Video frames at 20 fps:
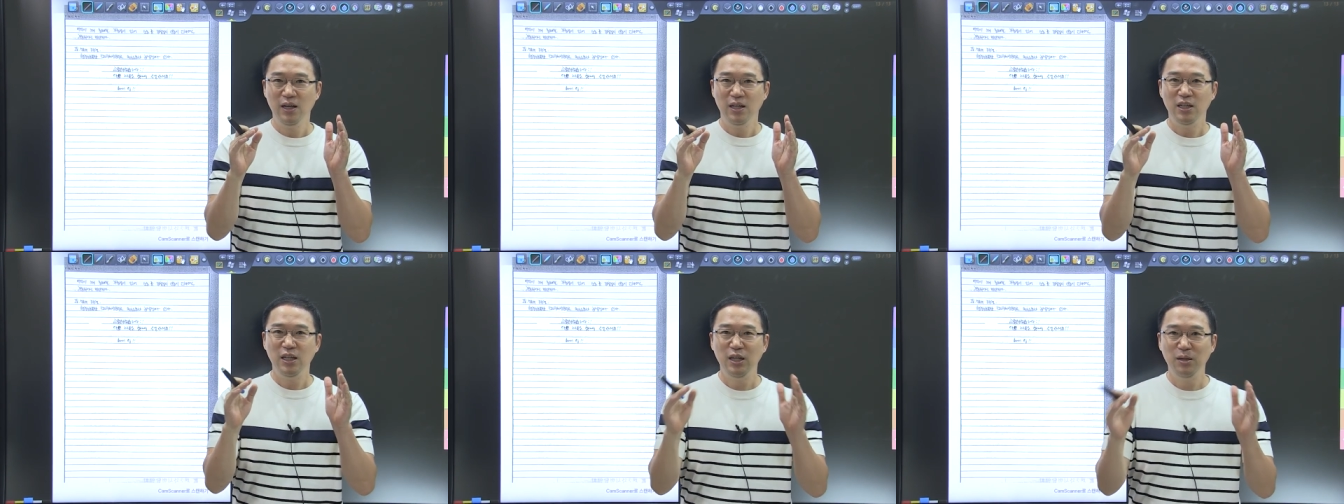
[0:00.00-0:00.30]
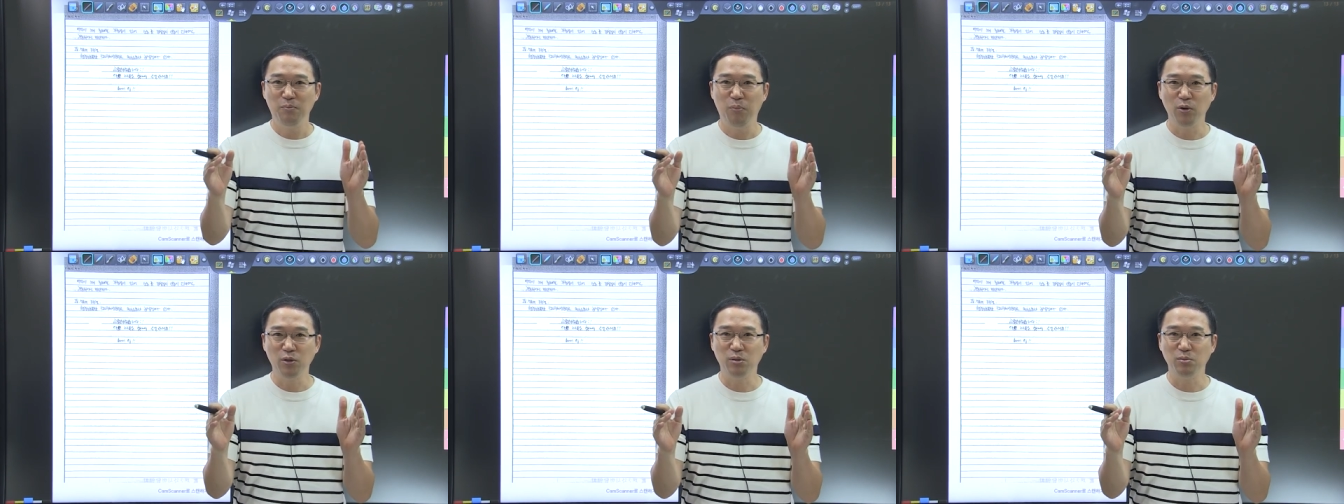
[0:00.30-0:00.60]

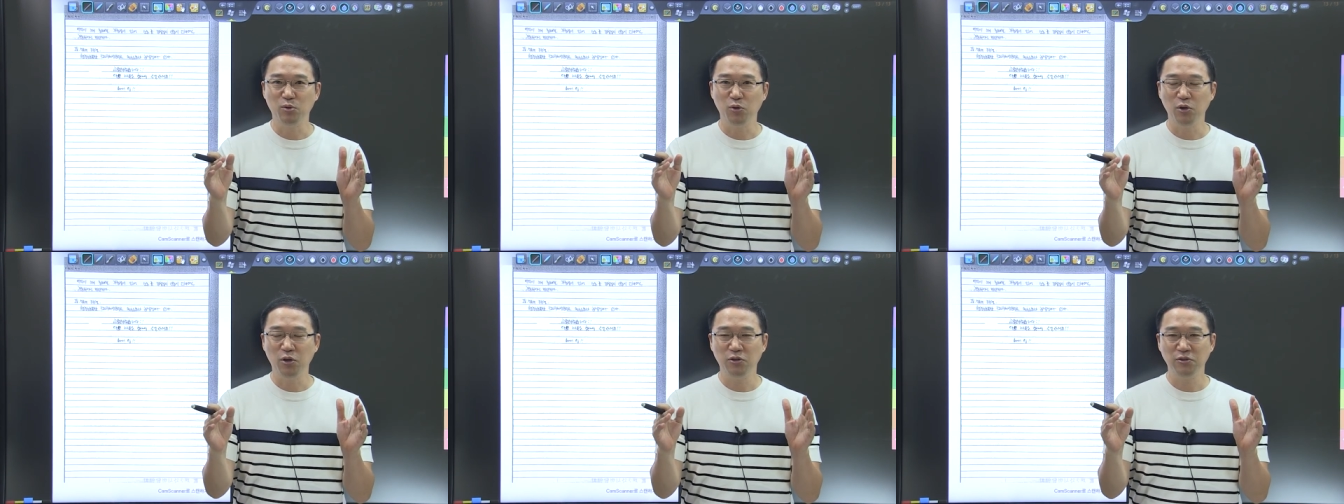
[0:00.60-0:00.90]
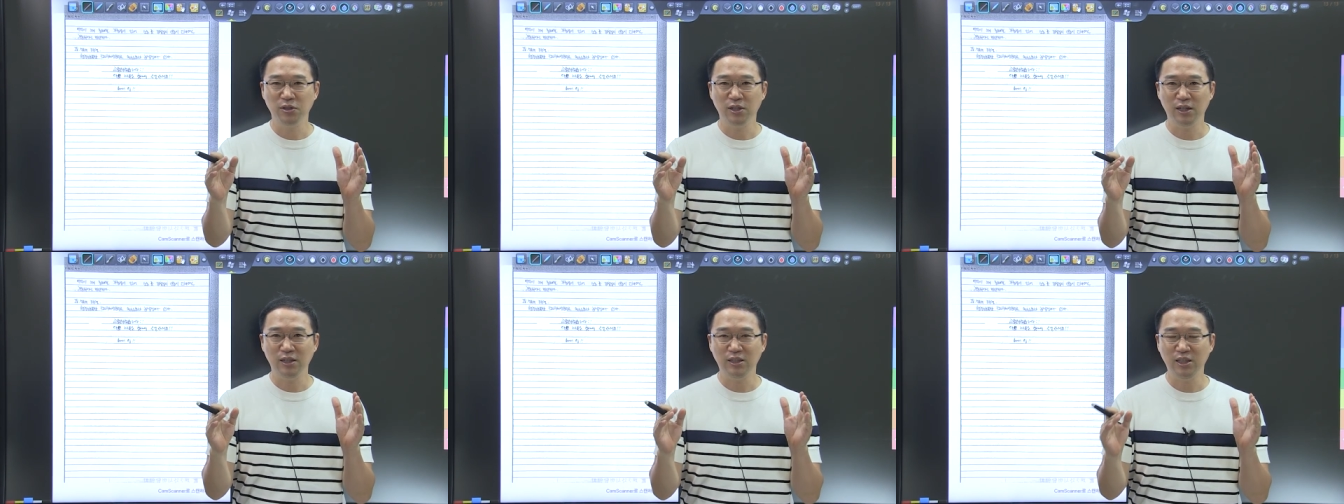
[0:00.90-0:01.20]
이 복습
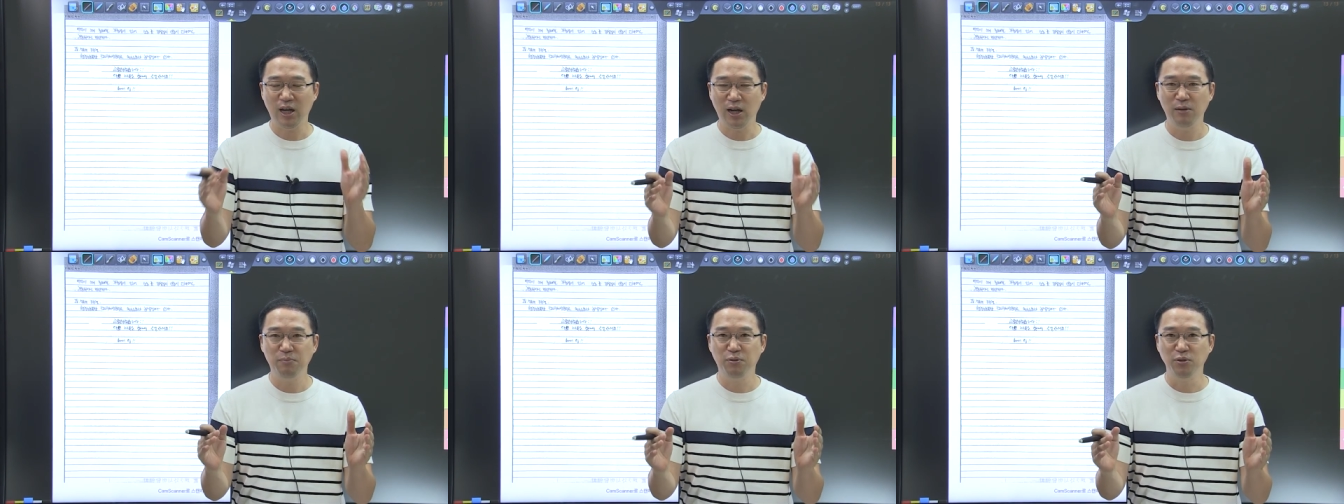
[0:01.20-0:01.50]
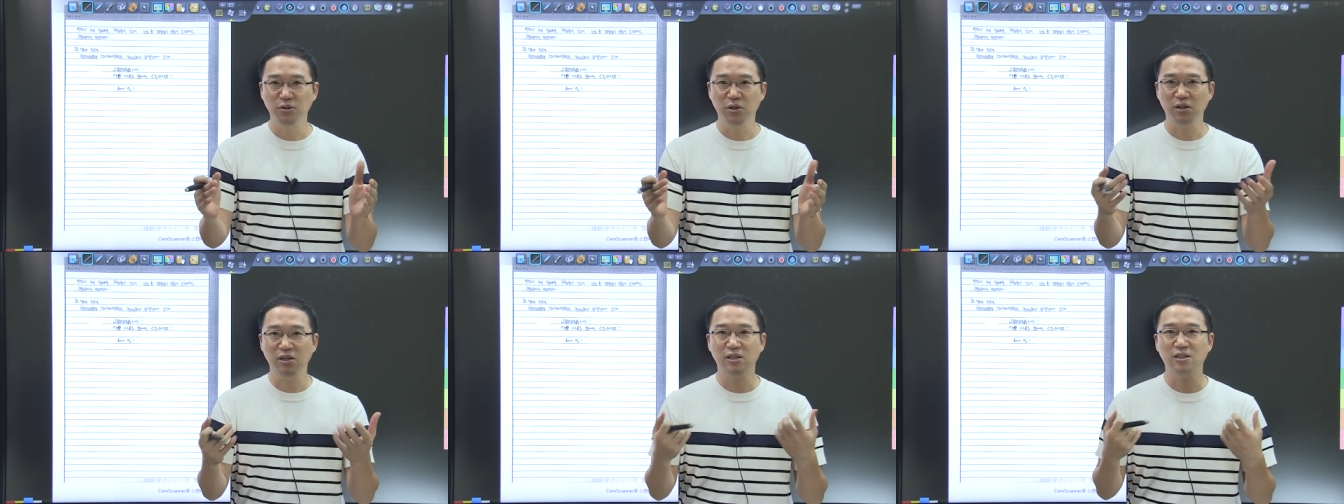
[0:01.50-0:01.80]
동영상을 잘
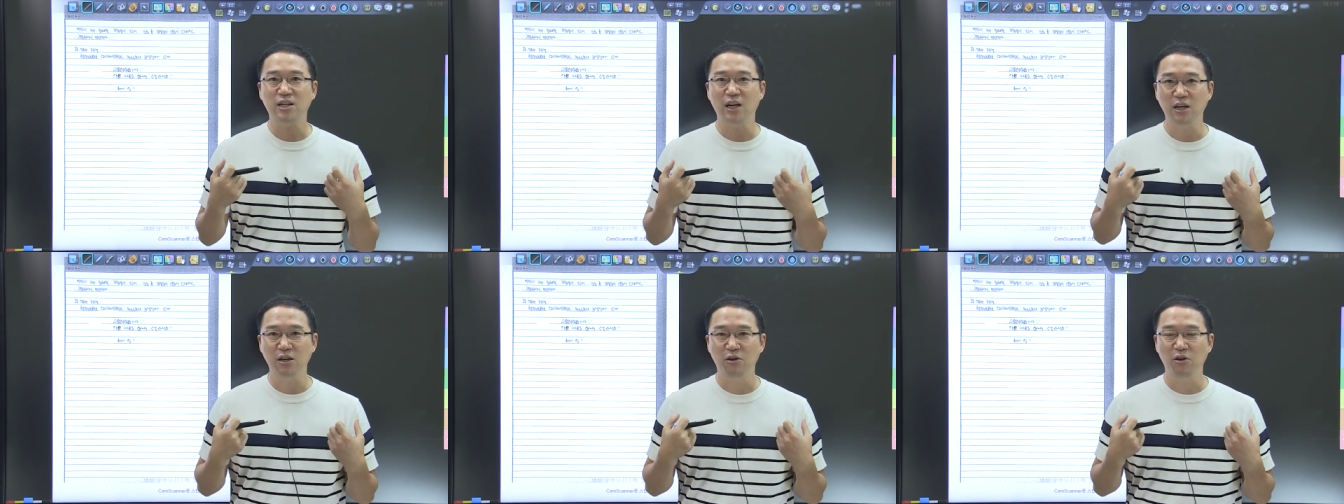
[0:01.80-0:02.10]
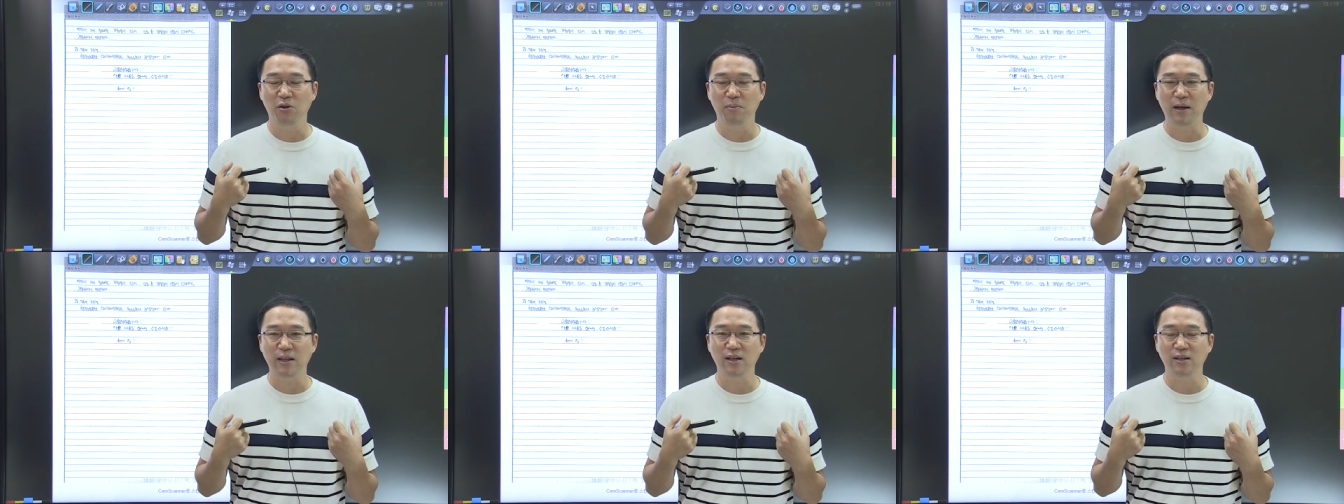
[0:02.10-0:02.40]
분석해서 자기
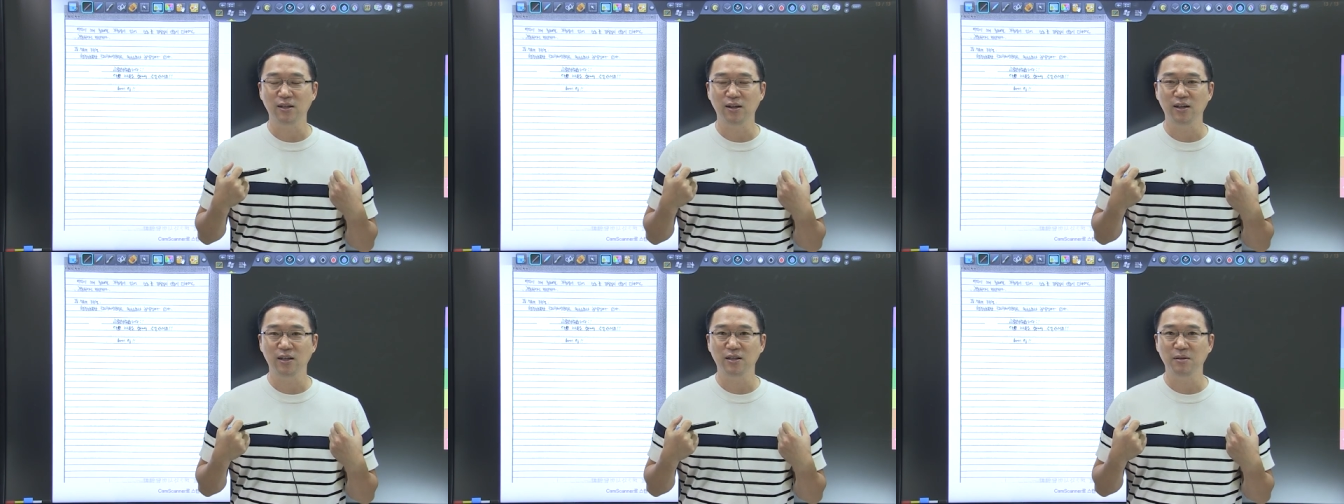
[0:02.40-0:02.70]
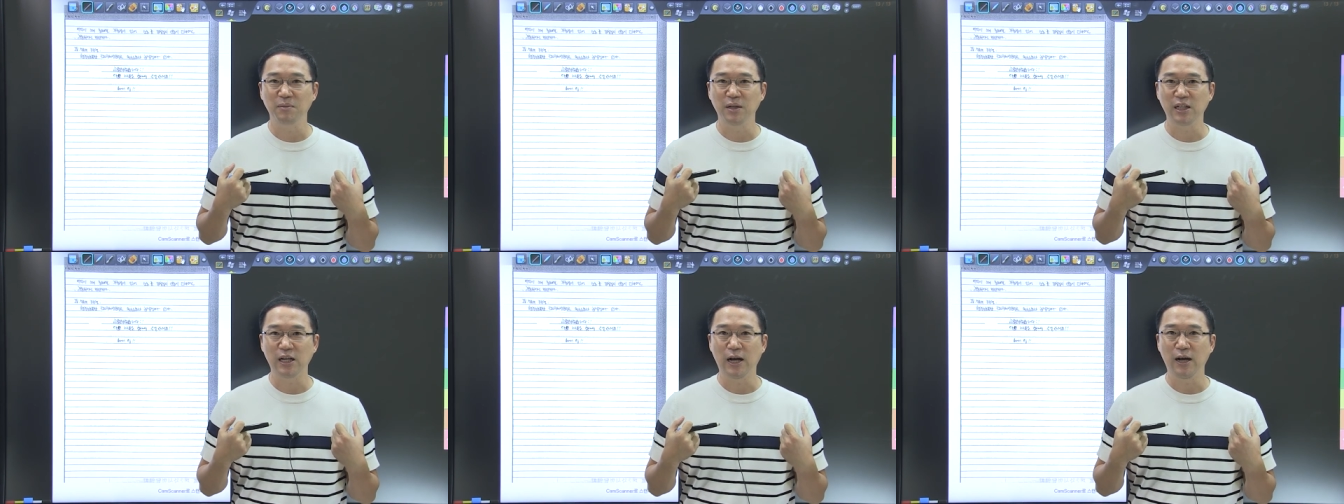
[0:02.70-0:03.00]
걸로 받아들여야
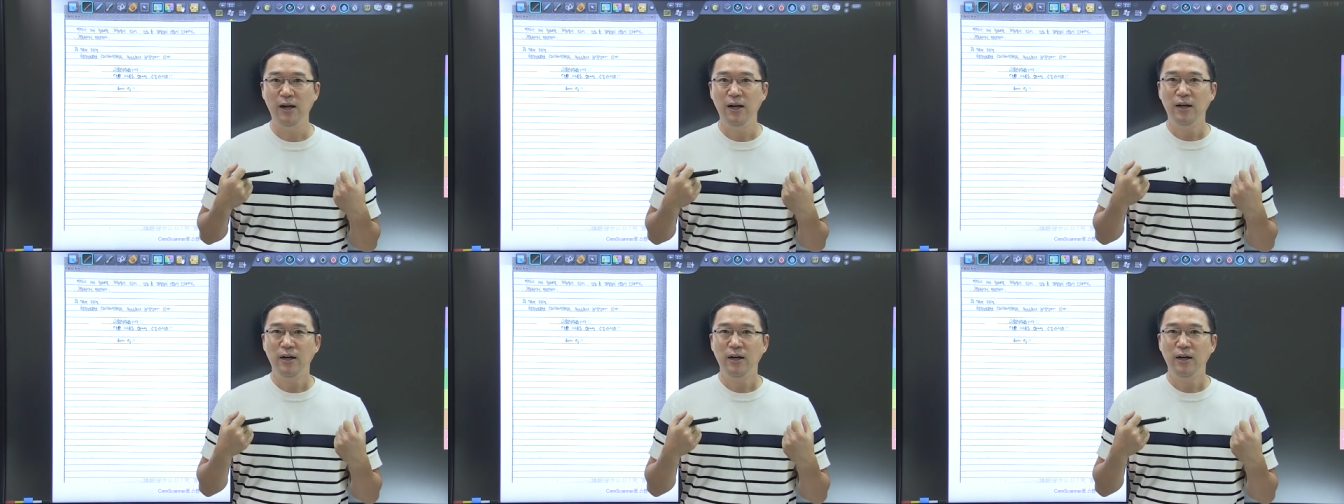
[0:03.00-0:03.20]
됩니다.